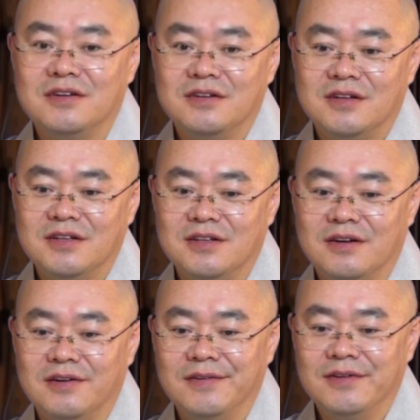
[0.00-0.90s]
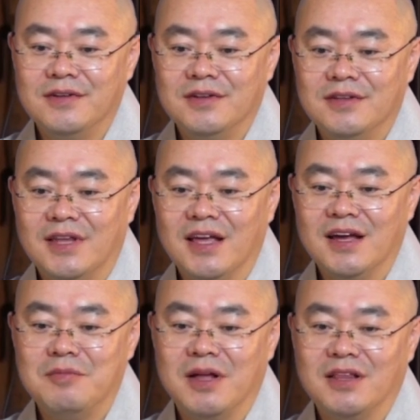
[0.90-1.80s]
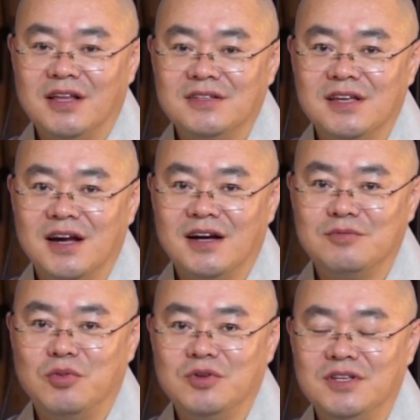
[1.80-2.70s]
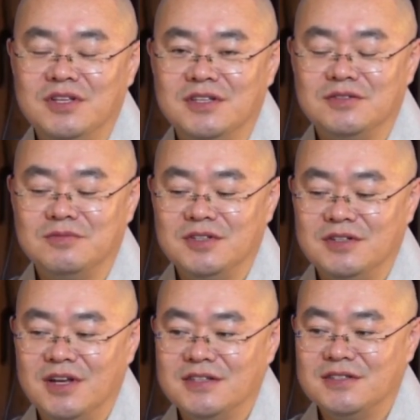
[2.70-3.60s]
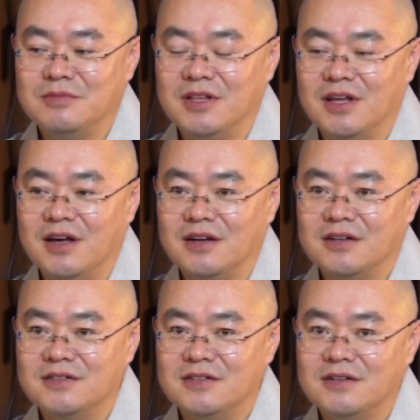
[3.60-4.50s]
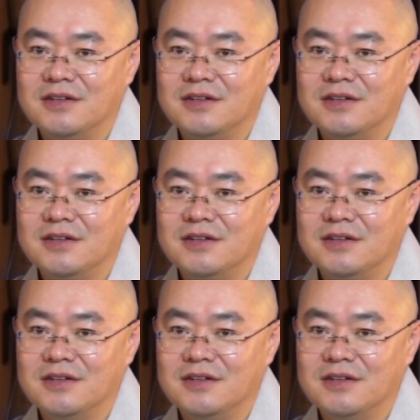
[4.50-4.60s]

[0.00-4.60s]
그래서 나이가 많다는 생각을 본인이 좀 늘 했습니다. 그래서